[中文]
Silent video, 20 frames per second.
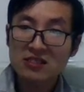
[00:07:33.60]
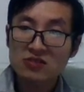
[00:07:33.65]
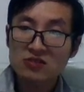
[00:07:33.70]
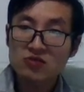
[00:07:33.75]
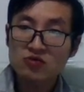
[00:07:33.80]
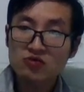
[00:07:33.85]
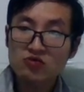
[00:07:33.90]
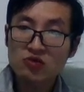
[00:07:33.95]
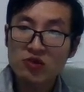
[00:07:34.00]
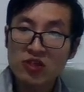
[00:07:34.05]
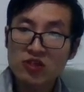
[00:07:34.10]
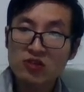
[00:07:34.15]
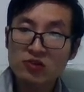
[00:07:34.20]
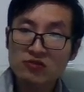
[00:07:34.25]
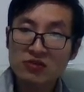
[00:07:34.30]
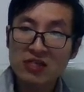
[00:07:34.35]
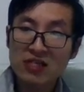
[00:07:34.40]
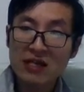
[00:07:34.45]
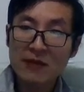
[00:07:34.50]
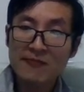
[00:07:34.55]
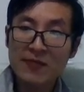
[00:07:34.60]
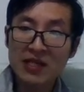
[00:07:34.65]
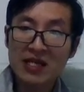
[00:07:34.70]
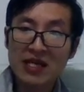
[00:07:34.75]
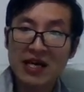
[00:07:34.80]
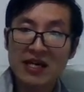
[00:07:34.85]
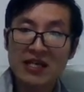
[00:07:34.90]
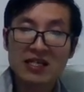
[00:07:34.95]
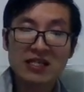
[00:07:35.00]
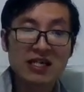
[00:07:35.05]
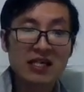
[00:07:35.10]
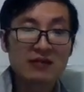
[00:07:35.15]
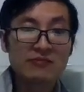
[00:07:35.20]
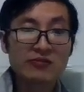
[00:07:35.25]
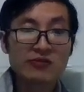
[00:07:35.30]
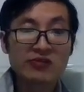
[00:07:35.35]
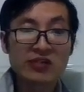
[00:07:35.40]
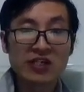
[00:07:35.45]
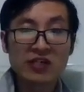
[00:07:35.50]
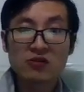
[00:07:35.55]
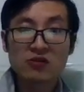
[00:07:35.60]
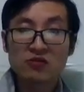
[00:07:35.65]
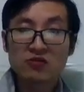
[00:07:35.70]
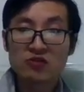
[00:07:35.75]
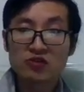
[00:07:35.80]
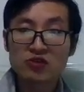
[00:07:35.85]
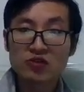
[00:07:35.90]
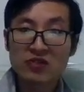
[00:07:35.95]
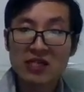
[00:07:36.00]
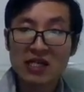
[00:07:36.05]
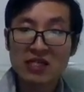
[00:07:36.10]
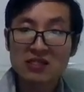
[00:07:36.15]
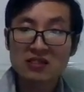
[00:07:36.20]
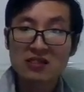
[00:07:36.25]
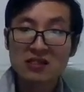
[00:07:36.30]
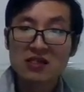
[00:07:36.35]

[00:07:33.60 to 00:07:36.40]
最终的他本来的那个目的，或者说他